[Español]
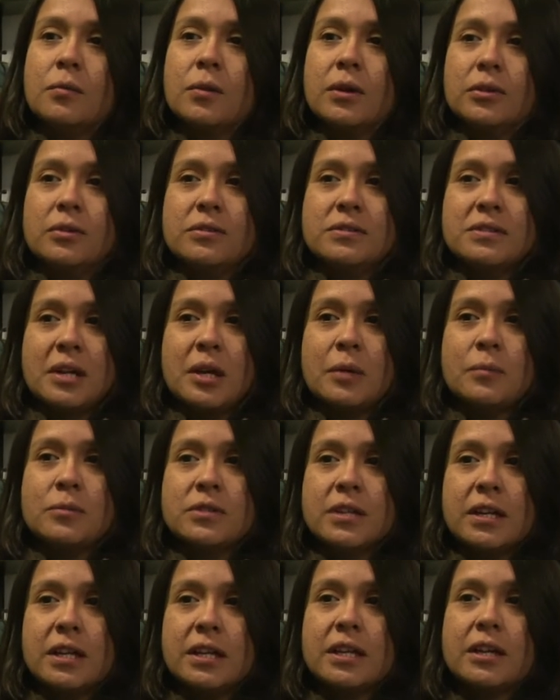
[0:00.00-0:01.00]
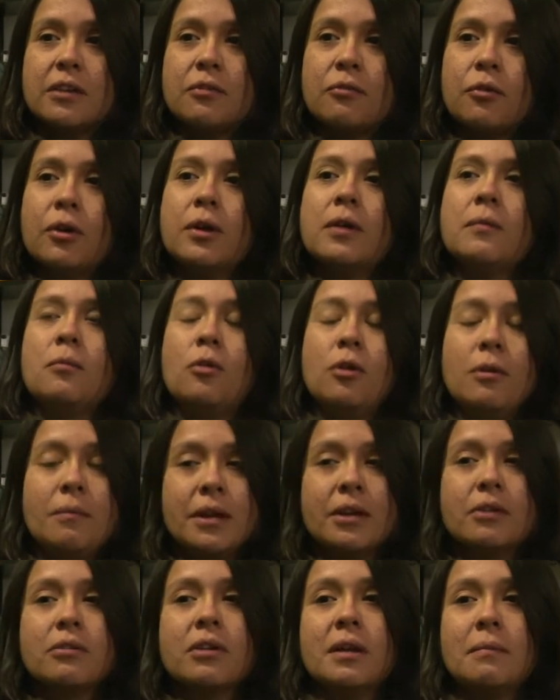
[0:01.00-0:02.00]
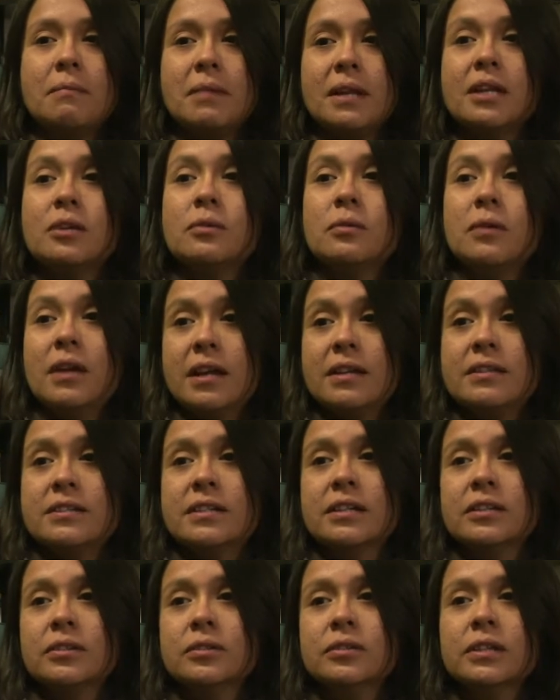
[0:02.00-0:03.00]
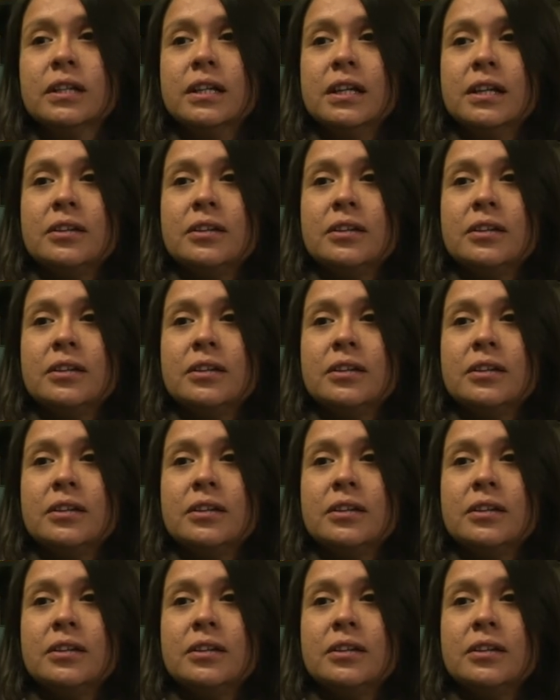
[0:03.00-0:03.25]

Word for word: cuando estábamos ahí, que fue volver con la película hecha, ¿no?